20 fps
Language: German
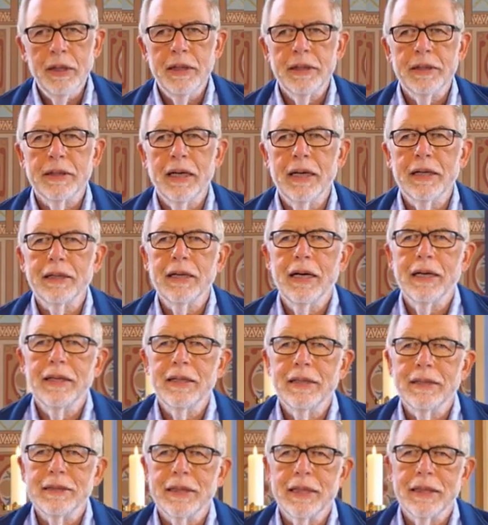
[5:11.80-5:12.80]
Ich dachte an
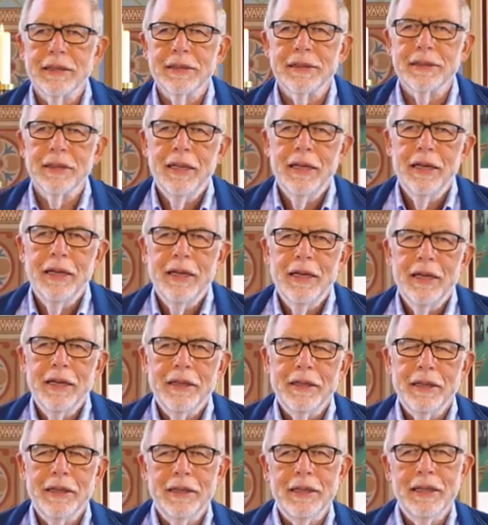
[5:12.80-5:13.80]
den Satz,
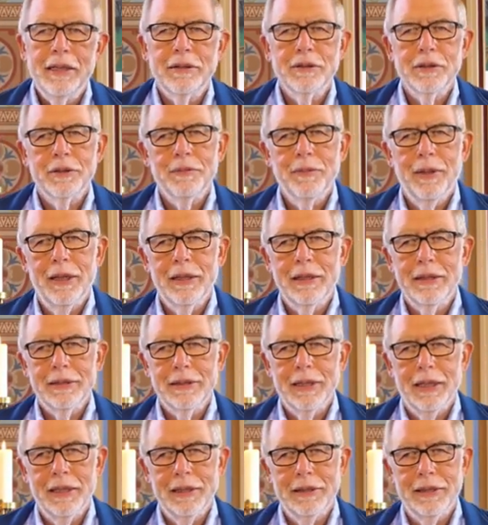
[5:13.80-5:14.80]
den Jesus mal
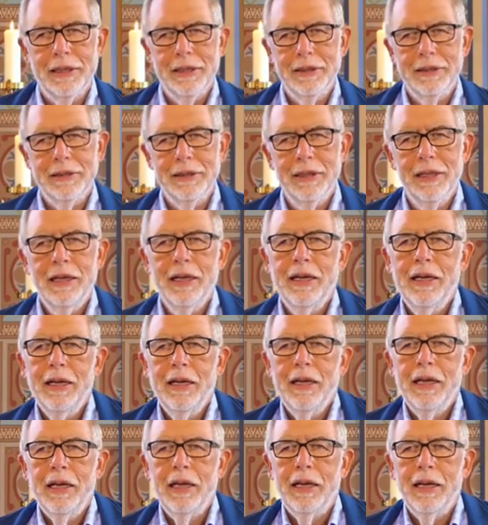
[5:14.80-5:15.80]
gesagt hat
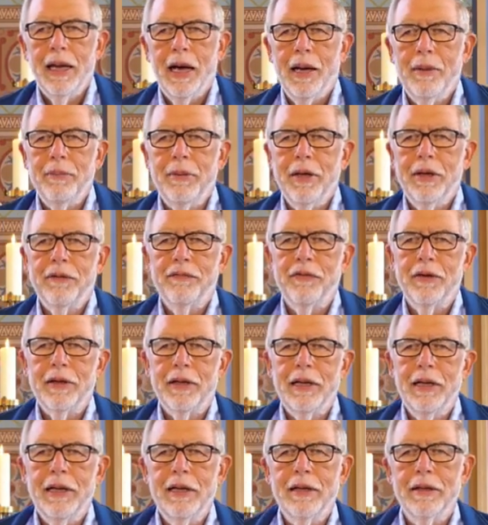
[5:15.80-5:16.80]
in einem der
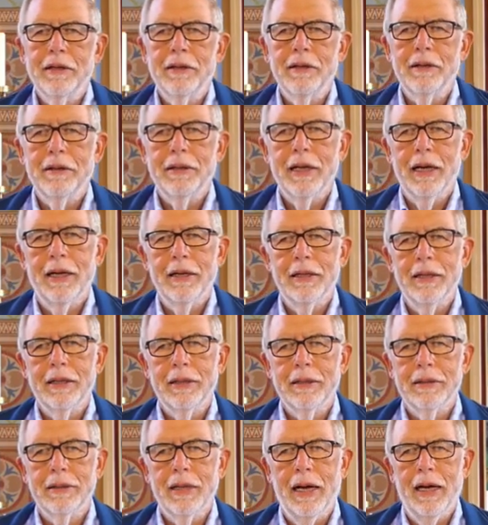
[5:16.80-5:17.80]
Evangelien. Und da, er,
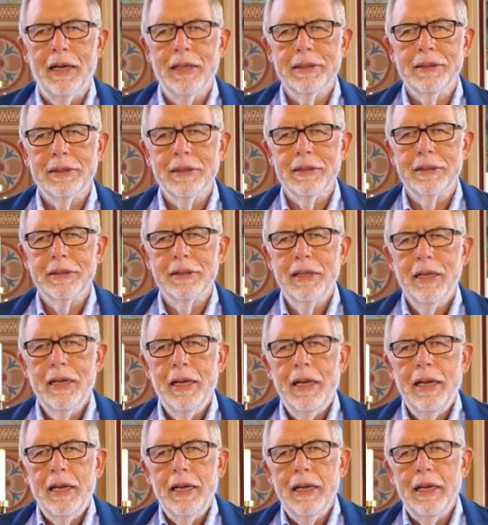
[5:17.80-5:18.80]
da heißt es,
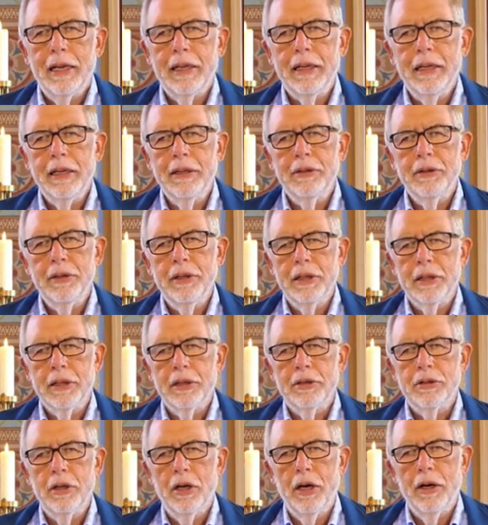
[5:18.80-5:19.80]
er ging durch
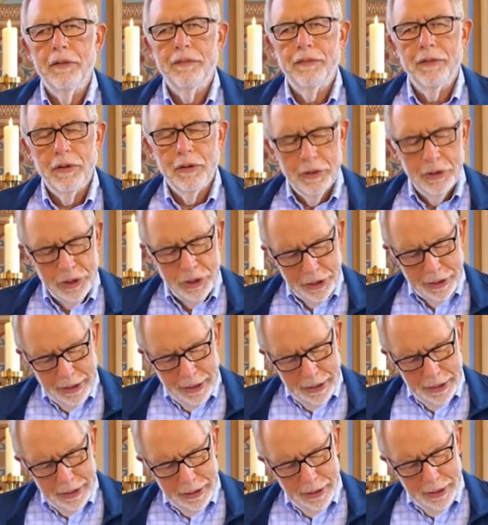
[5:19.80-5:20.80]
ihre Dörfer und
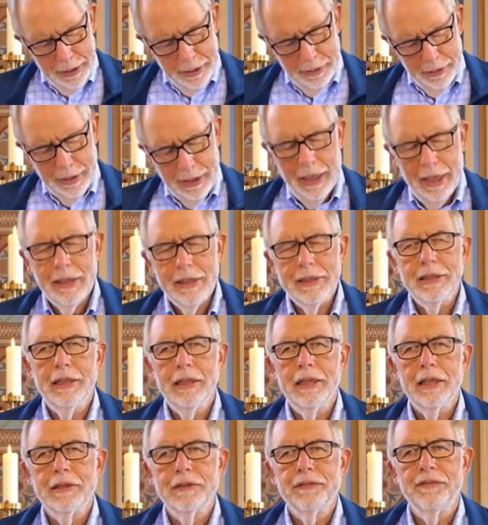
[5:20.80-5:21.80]
Städte und als
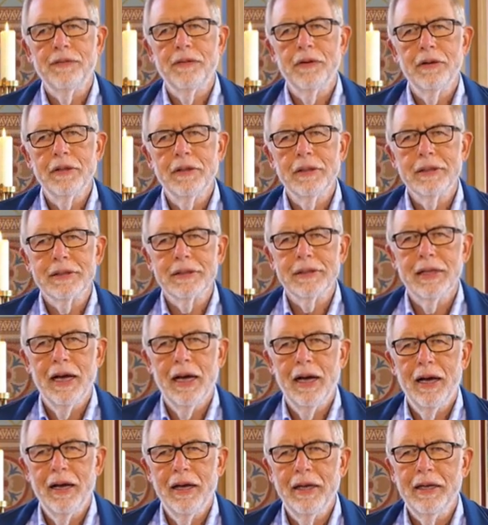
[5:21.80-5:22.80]
er das Volk
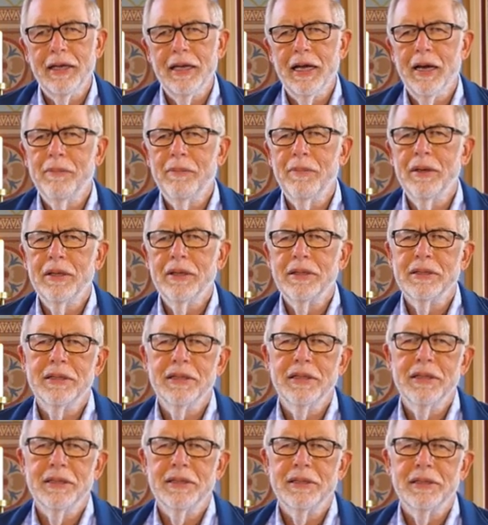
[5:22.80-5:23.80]
sah,
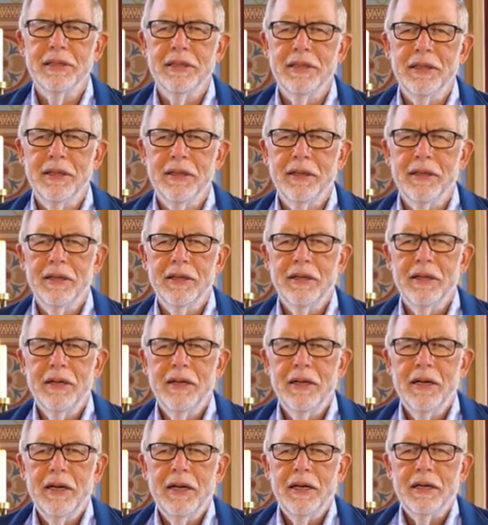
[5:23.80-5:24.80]
jammerte es ihn.
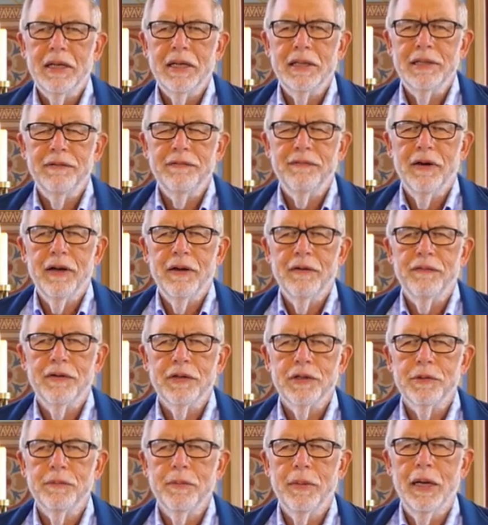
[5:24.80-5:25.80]
Denn sie waren
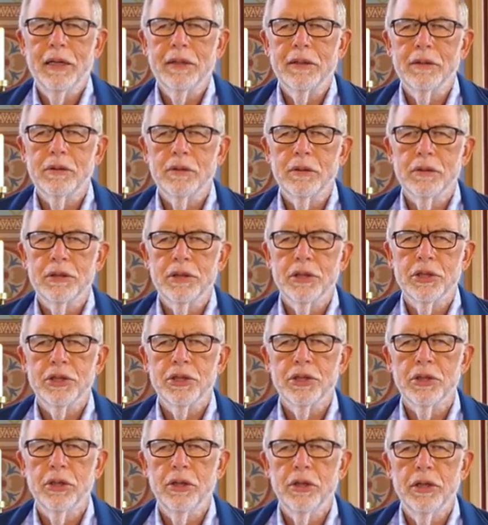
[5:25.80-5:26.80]
verschmachtet und
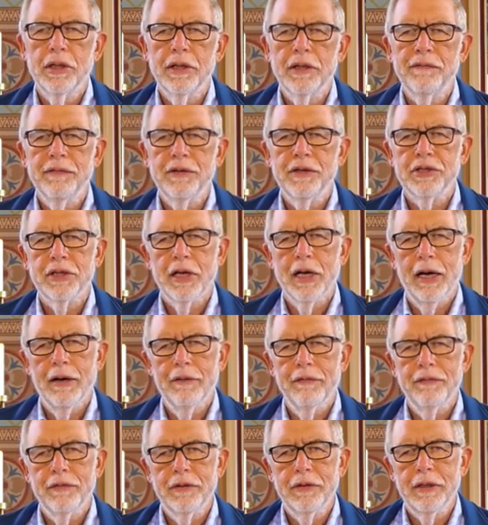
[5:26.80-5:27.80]
zerstreut wie
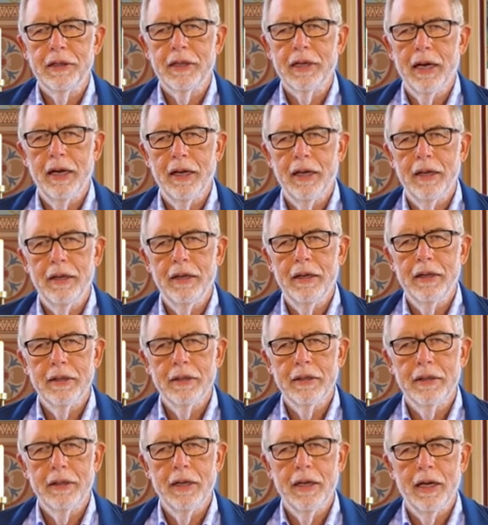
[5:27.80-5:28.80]
Schafe, die keinen
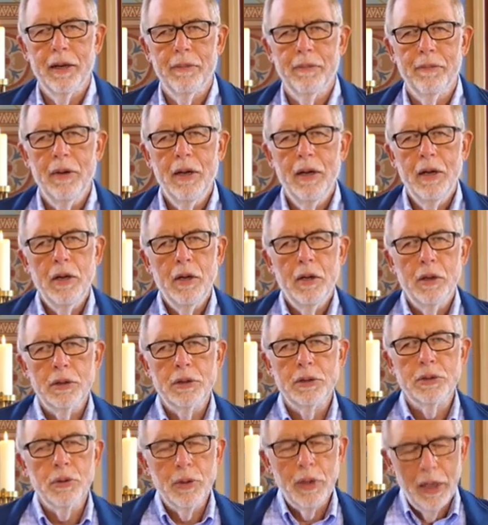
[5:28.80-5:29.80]
Hirten haben.
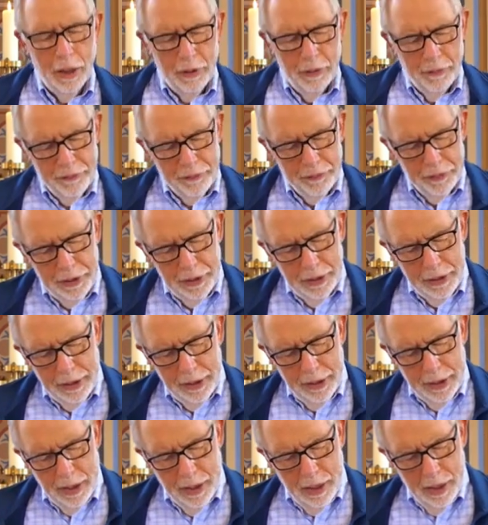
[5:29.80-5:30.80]
Und so laufen die
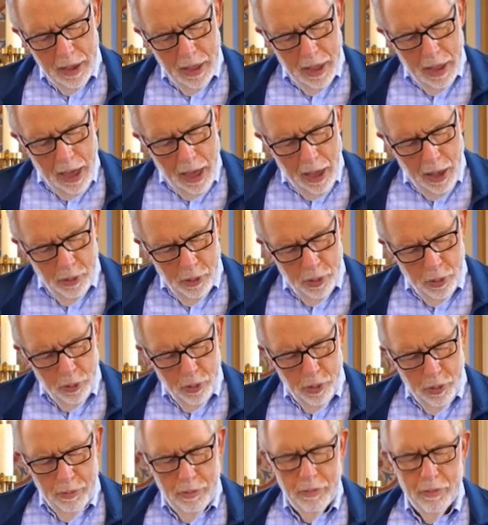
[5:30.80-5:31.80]
hier auch
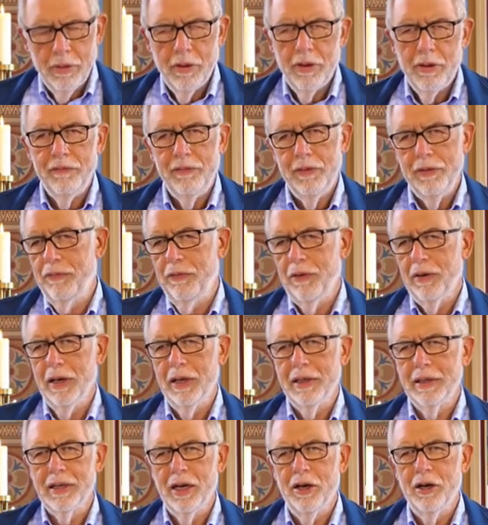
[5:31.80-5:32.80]
rum. Wir
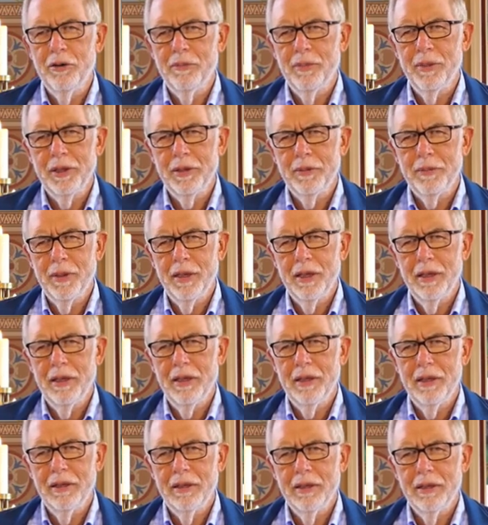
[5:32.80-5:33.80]
vielleicht auch manchmal?